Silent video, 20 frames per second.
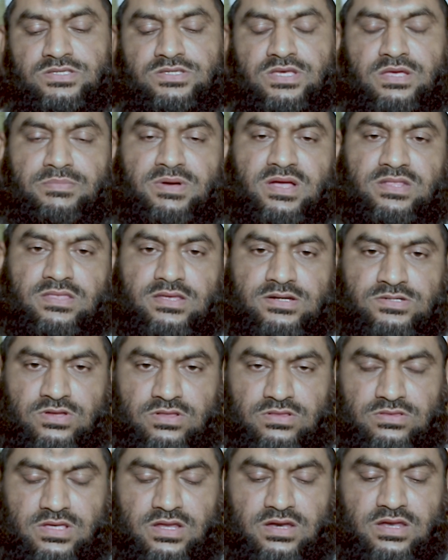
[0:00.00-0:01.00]
যে মা তার
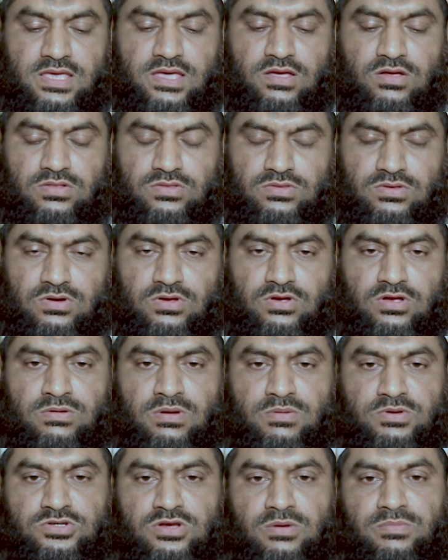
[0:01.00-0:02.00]
সন্তানকে
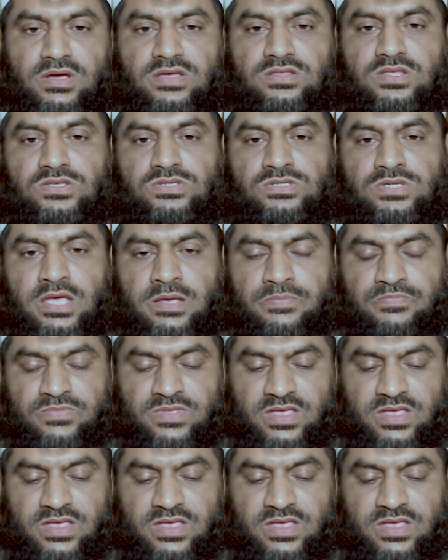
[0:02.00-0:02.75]
অন্তরঙ্গভাবে সময় দিচ্ছে